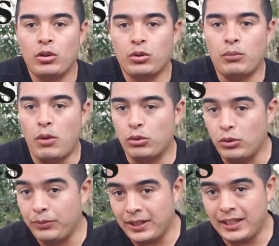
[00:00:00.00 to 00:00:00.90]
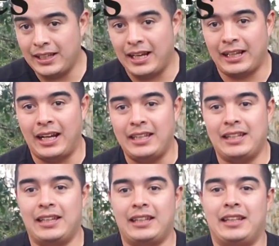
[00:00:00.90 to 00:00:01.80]
Como uno viene de la
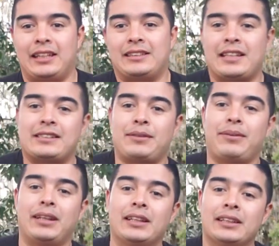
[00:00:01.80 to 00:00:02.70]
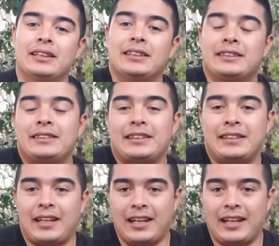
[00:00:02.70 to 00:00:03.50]
calle, de, ser civil, de ser